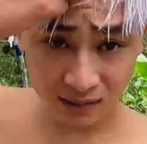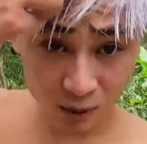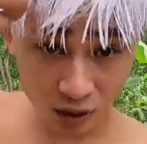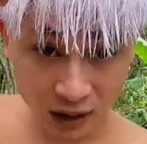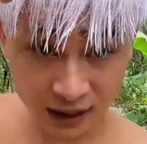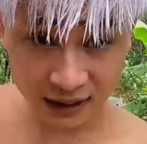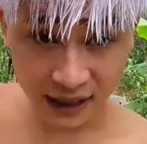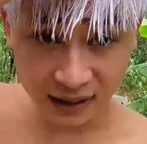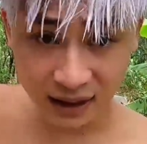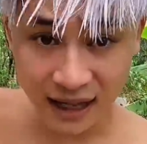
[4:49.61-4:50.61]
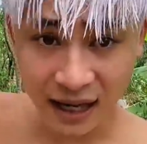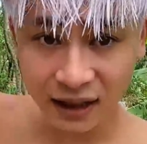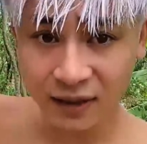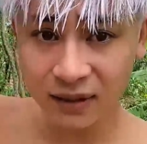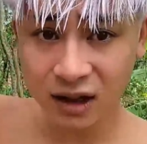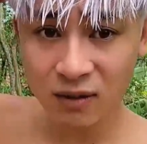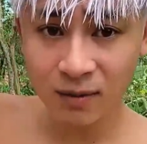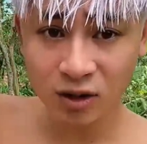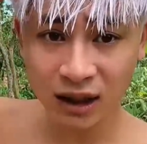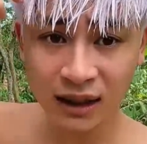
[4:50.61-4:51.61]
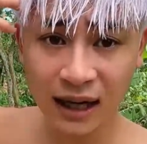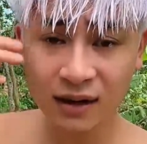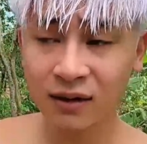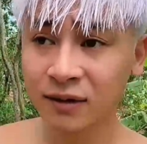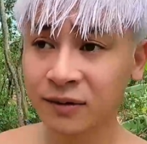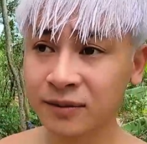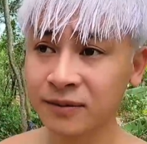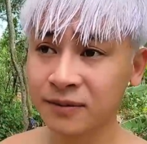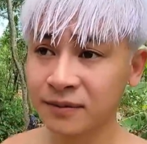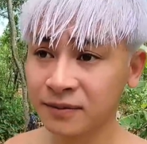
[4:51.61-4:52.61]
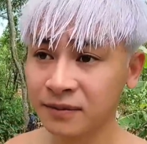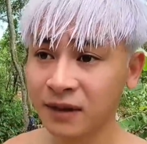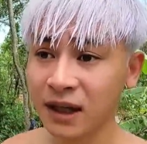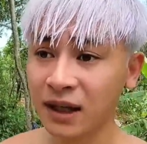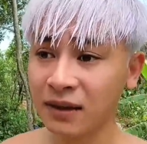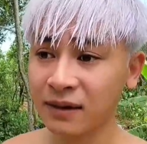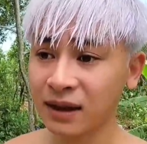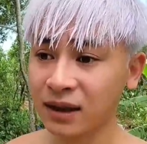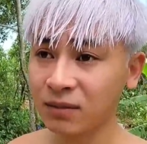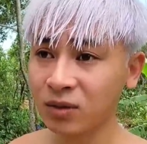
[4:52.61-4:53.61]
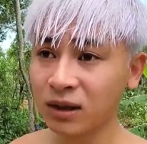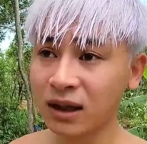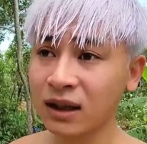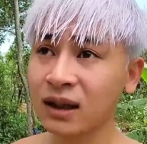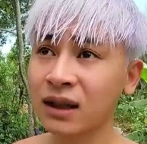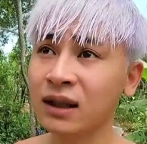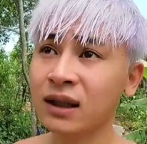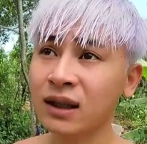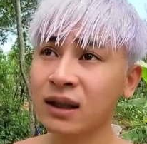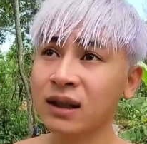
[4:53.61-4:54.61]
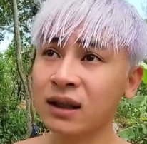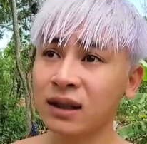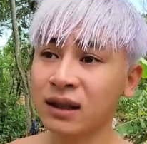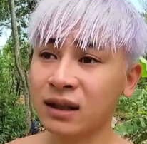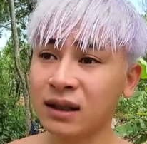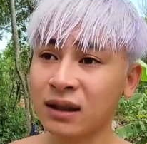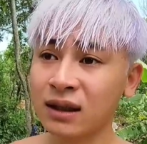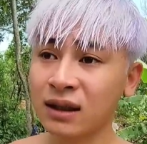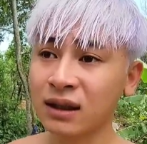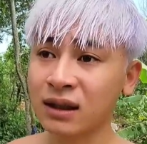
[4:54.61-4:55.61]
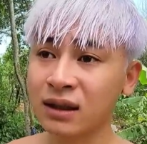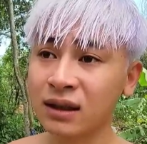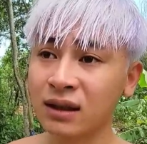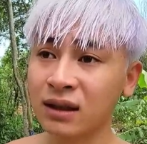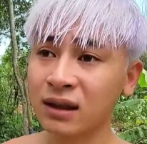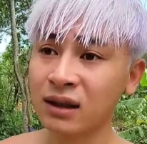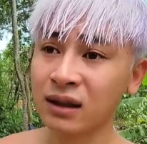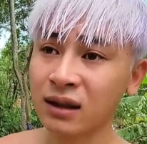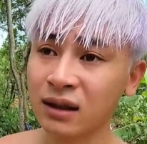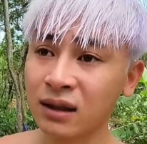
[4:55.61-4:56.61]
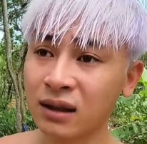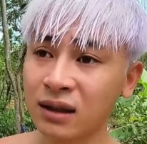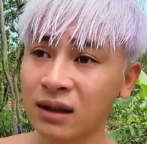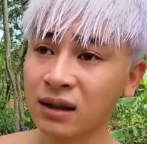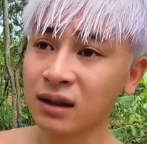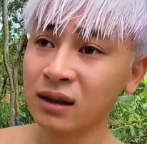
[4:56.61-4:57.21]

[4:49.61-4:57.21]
Màu hơi xanh nhạt nhạt anh em, chứ không phải màu trắng cả đâu. Đi, giờ tiếp tục là à... Thôi rồi, tối mẹ mới gõ rồi.